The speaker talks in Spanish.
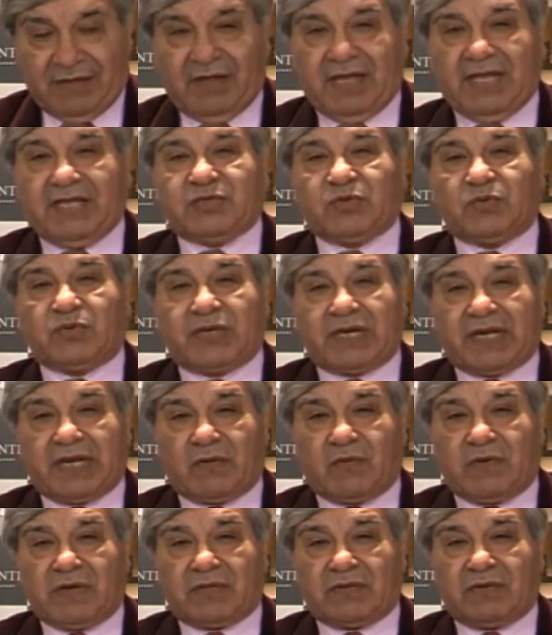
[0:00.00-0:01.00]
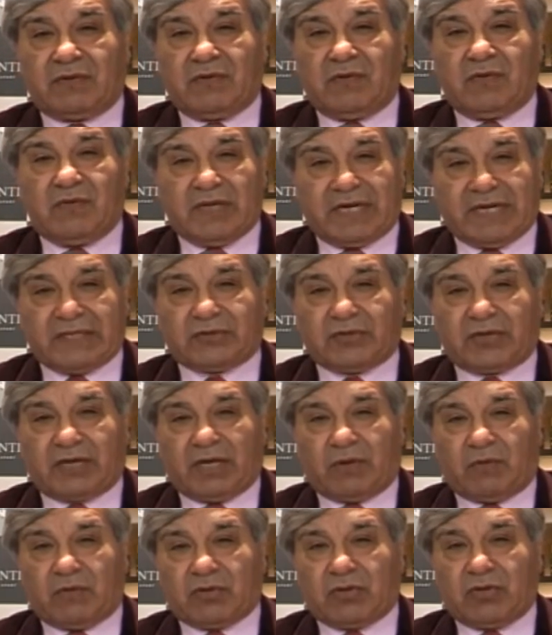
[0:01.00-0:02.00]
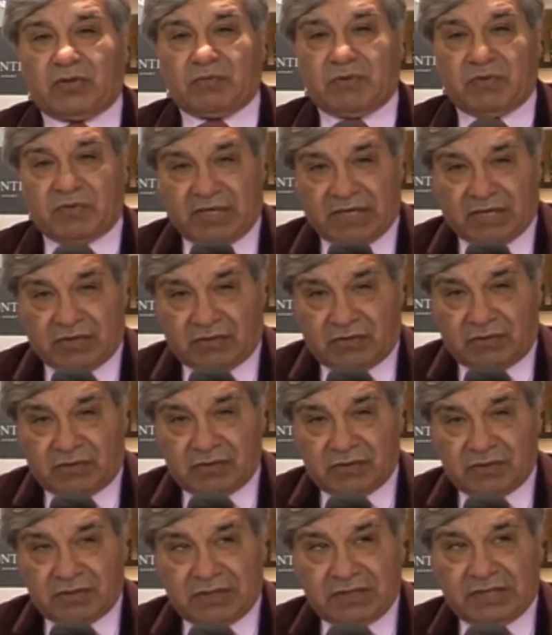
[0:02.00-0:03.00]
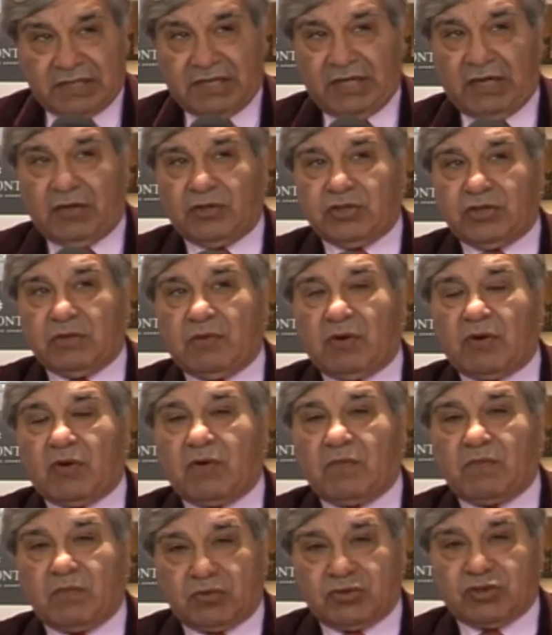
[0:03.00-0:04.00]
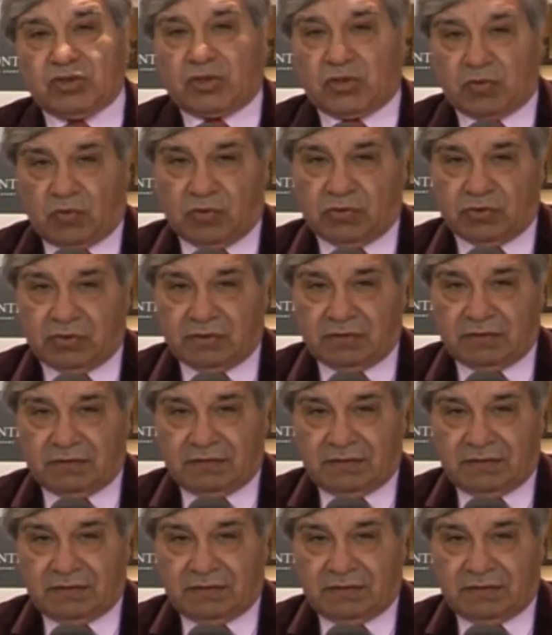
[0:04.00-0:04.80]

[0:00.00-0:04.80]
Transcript: Es un recuerdo, un grato recuerdo de mi viejo y lo llevo con mucho orgullo.